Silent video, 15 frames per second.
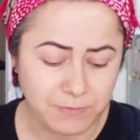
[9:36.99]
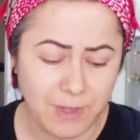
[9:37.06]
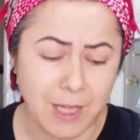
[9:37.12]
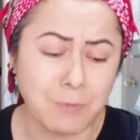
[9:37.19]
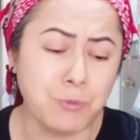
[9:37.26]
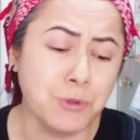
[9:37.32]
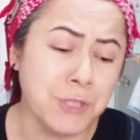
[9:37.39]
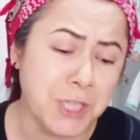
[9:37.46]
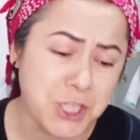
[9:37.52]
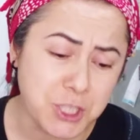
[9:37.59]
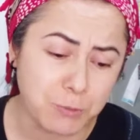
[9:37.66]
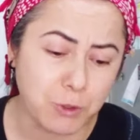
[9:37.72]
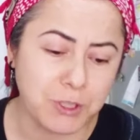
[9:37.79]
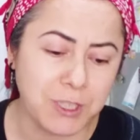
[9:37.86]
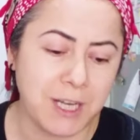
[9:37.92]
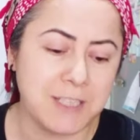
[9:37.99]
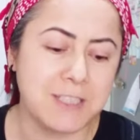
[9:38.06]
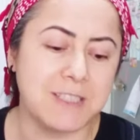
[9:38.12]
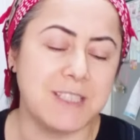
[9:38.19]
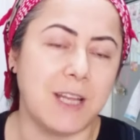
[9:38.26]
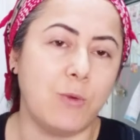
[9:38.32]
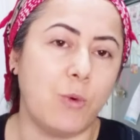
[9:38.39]
Bunu da işte bugün önce
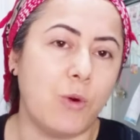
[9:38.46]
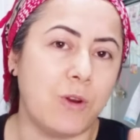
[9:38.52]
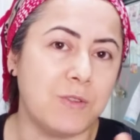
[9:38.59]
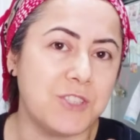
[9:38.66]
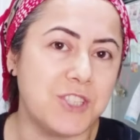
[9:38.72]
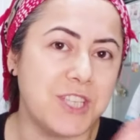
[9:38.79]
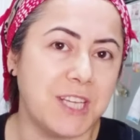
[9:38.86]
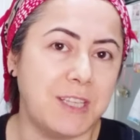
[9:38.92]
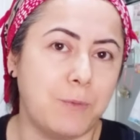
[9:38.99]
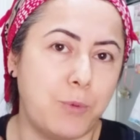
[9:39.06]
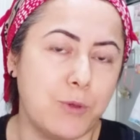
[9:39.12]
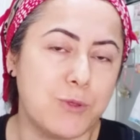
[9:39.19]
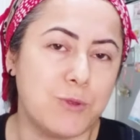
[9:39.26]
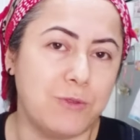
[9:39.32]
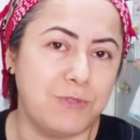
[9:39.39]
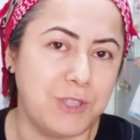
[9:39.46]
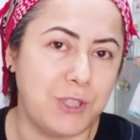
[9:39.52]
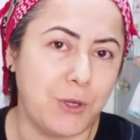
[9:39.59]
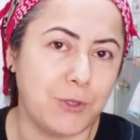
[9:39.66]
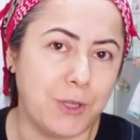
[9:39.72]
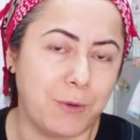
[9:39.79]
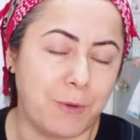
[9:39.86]
sen o şeyde bozul
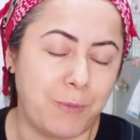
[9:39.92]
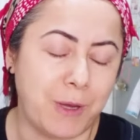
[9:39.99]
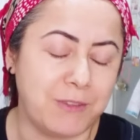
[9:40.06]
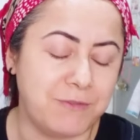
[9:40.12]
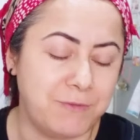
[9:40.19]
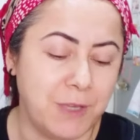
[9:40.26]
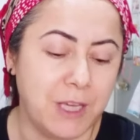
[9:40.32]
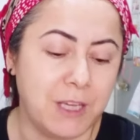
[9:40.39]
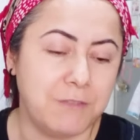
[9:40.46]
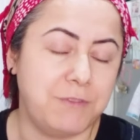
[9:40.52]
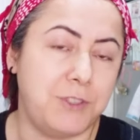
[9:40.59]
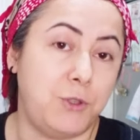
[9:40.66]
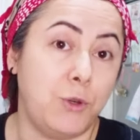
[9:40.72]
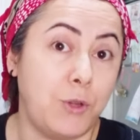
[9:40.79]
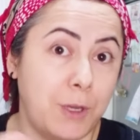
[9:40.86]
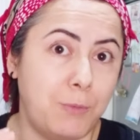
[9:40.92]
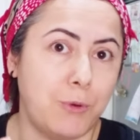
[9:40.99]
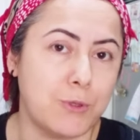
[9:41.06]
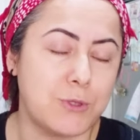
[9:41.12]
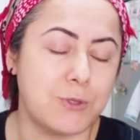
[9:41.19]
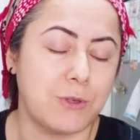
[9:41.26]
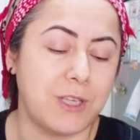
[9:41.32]
videoda aman videoyla
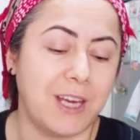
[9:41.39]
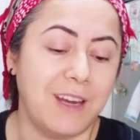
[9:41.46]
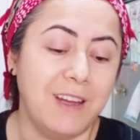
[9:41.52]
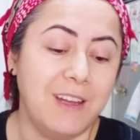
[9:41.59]
bozduk ya.